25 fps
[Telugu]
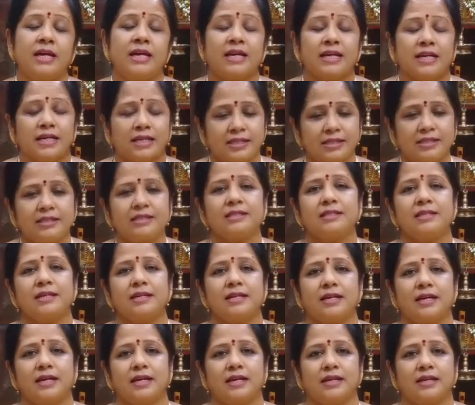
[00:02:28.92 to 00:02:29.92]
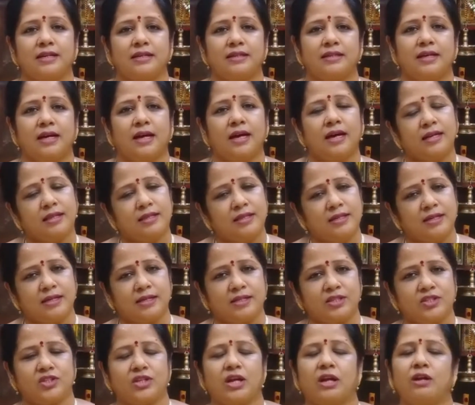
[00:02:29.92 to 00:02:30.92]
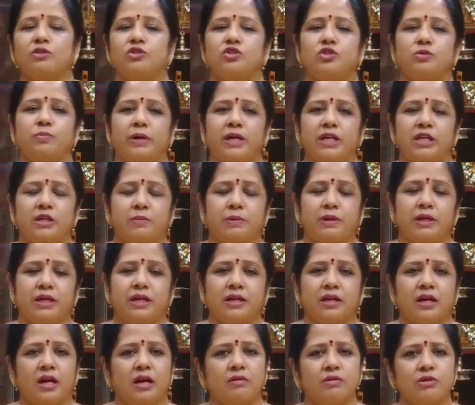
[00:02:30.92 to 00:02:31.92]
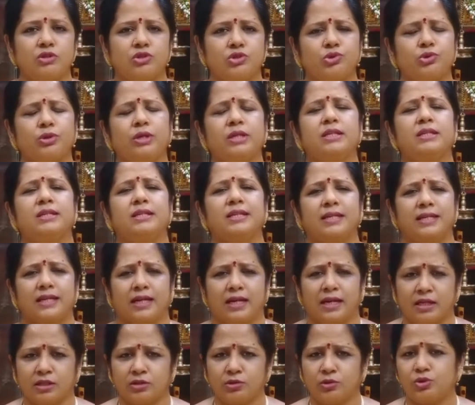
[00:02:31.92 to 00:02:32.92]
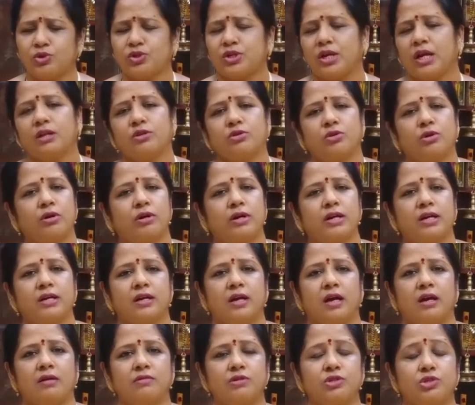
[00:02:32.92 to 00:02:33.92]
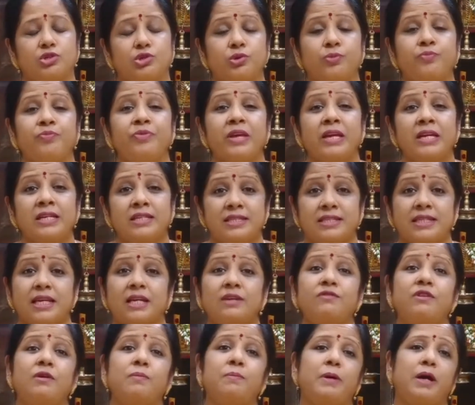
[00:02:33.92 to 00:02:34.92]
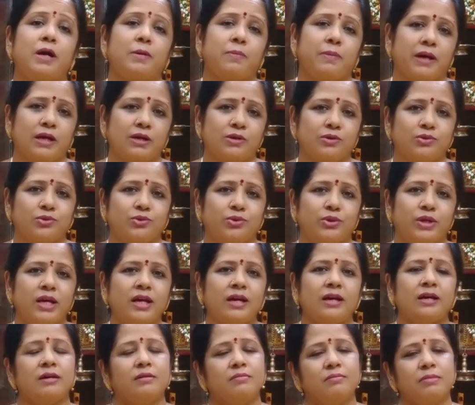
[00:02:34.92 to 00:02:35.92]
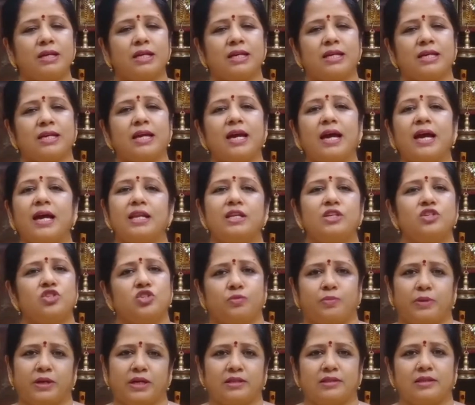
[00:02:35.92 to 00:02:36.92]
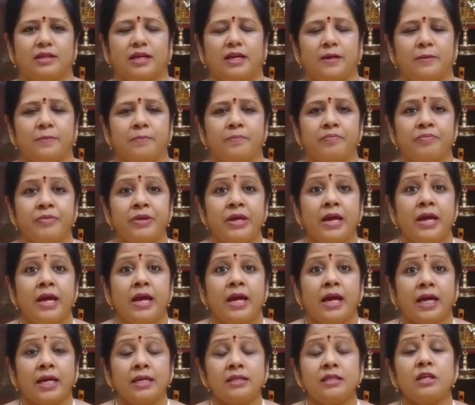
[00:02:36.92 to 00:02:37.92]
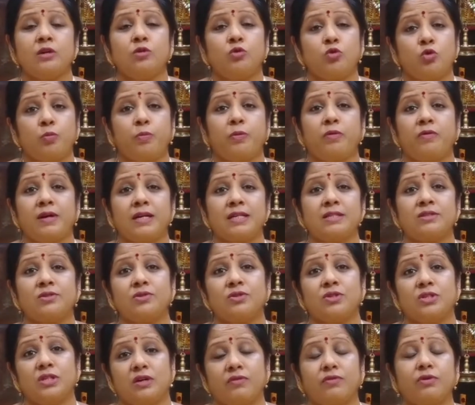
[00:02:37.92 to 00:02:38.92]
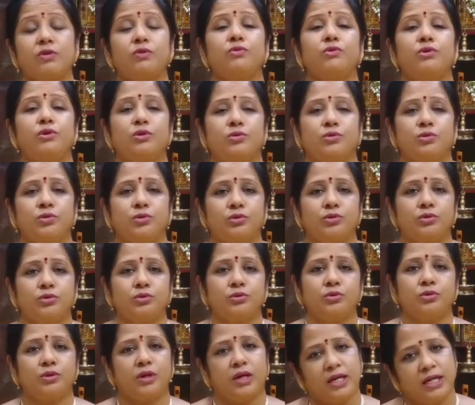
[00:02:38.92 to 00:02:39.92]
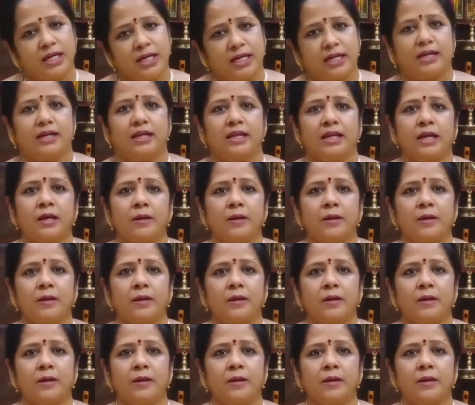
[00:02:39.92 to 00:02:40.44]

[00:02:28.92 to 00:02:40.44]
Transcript: ఖచ్చితంగా ఆర్థిక కష్టాల నుంచి బయటపడడం కావచ్చు లేదంటే గ్రహదోషాలు తొలగడం కావచ్చు సర్వ పాపాలు కూడా మనకి హరించబడతాయి అయితే ఉపవాసం ఎవరు ఉండకూడదు అని అంటే